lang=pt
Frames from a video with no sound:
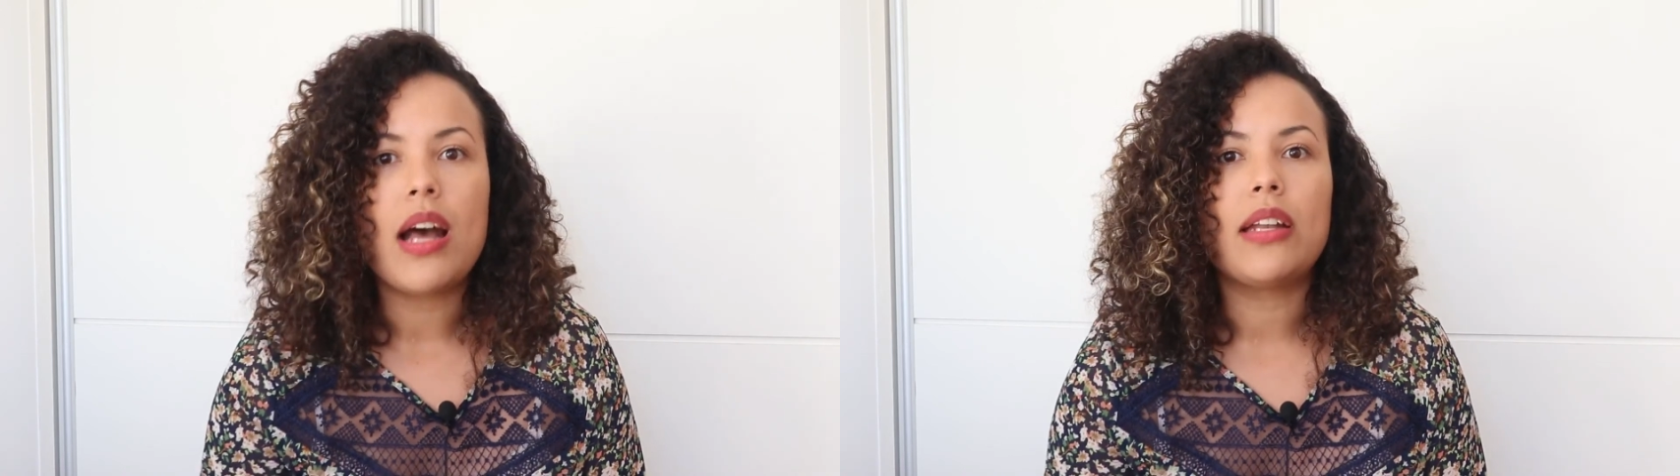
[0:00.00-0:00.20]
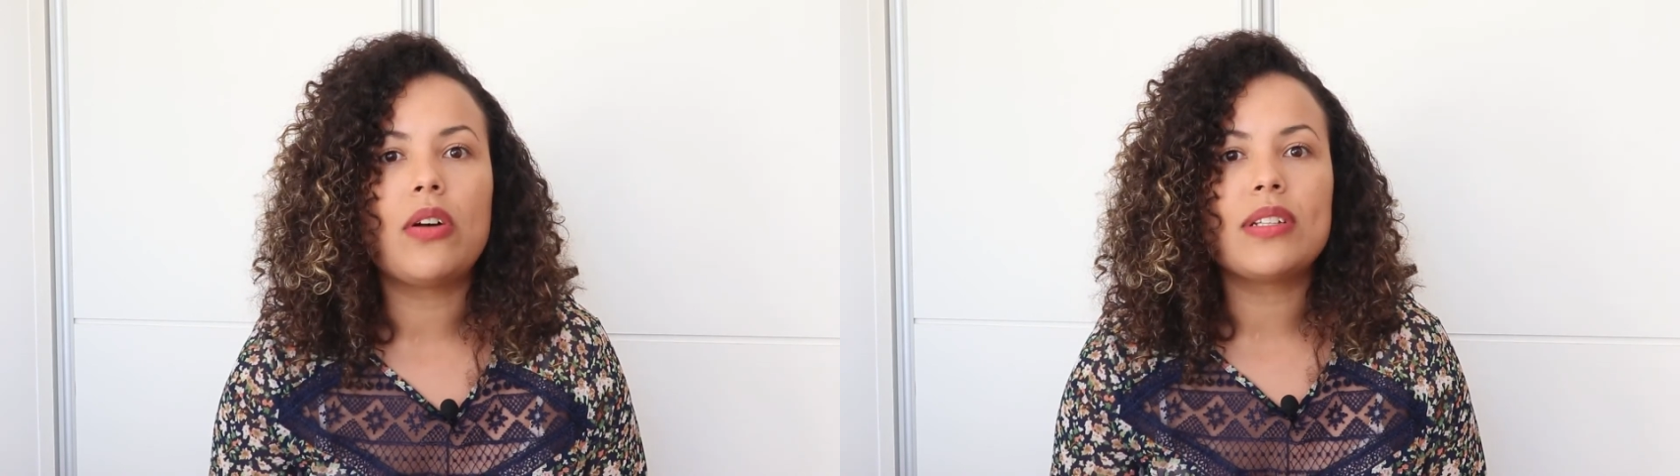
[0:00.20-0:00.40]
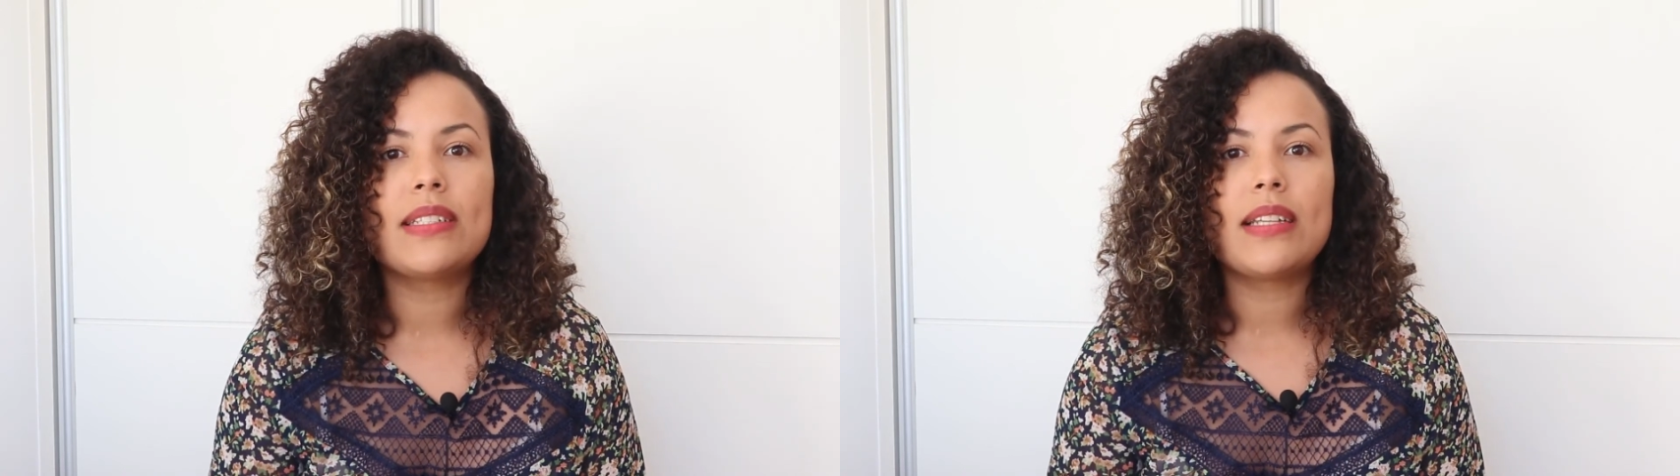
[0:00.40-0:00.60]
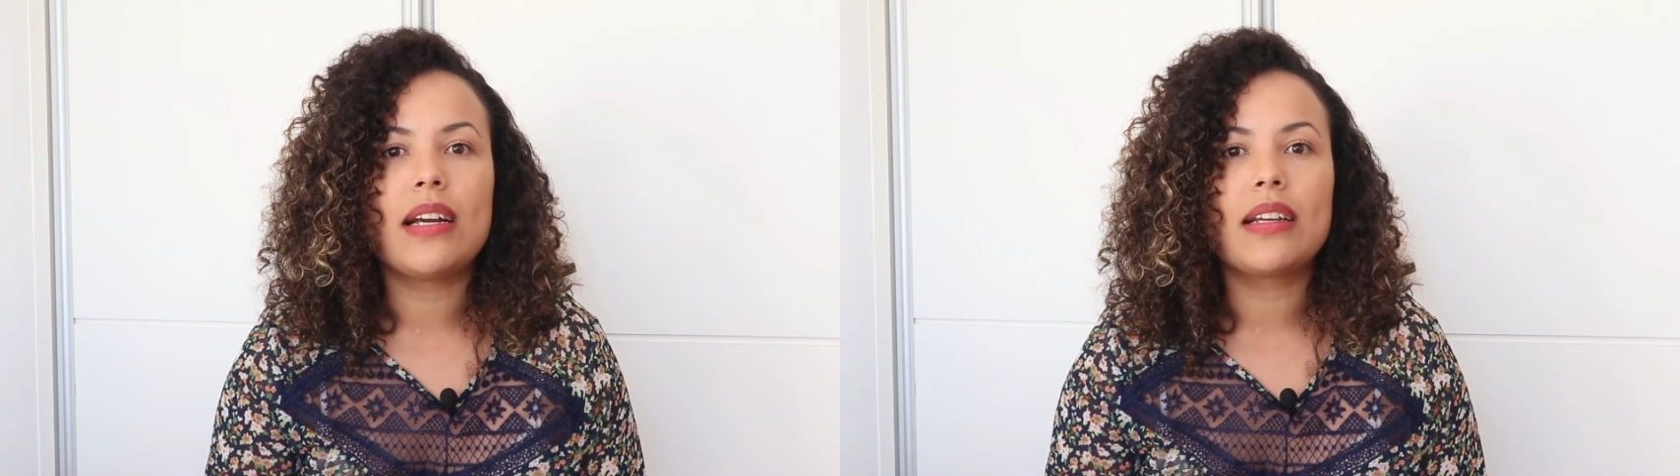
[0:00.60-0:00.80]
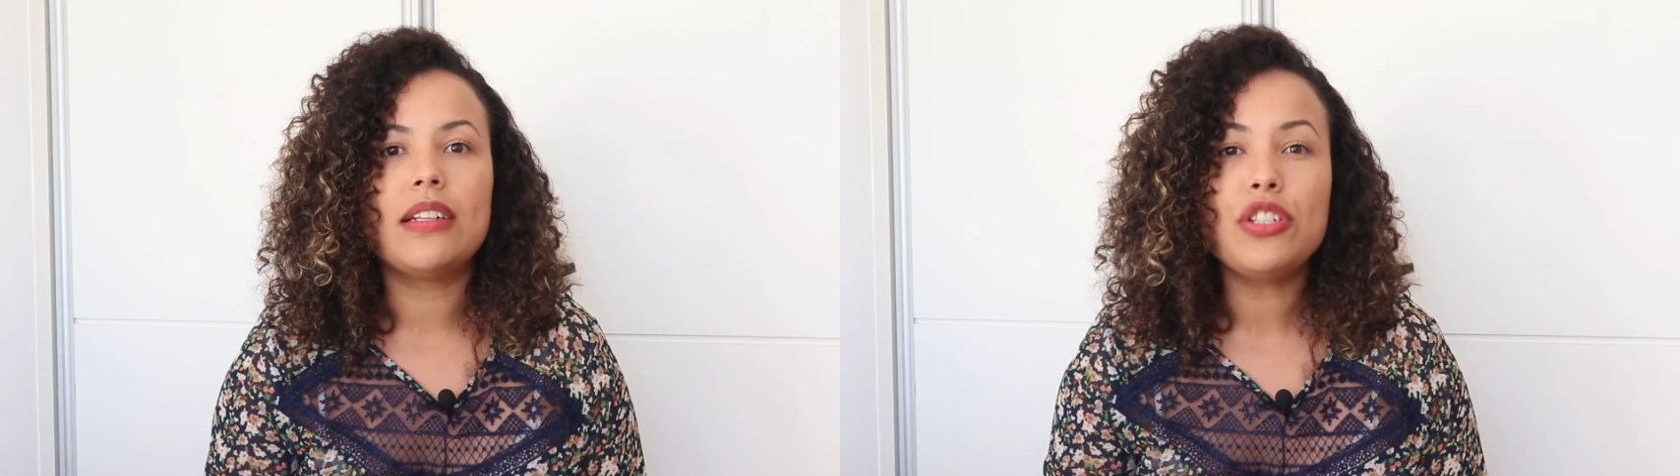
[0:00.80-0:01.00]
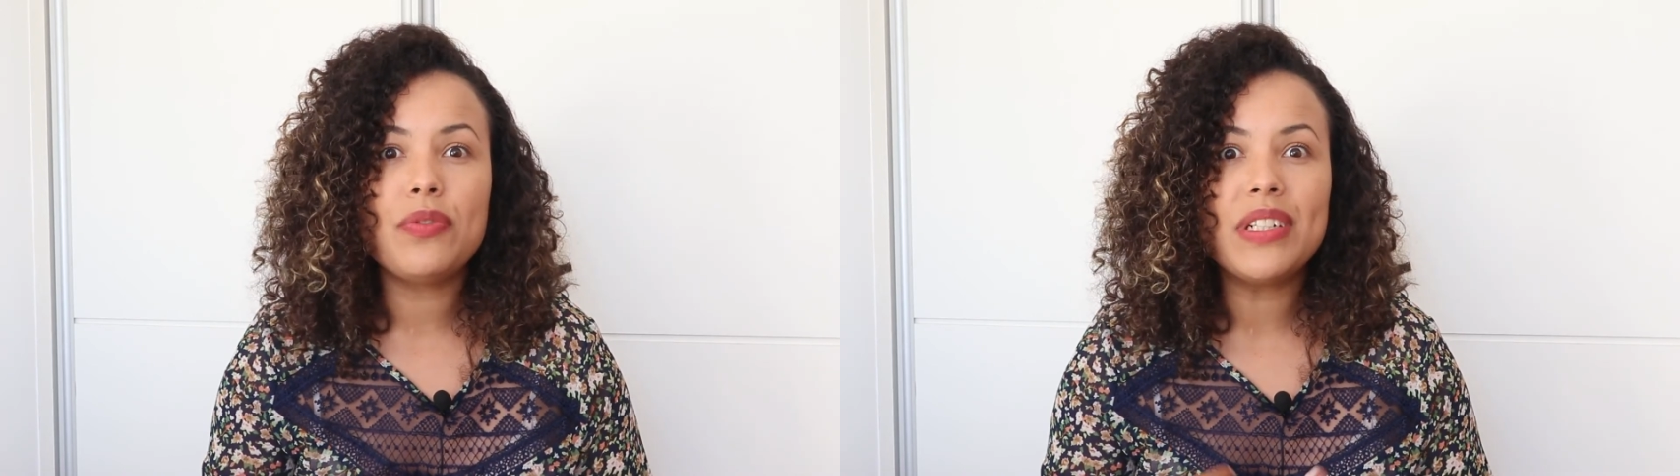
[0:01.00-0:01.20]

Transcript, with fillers: A nossa grande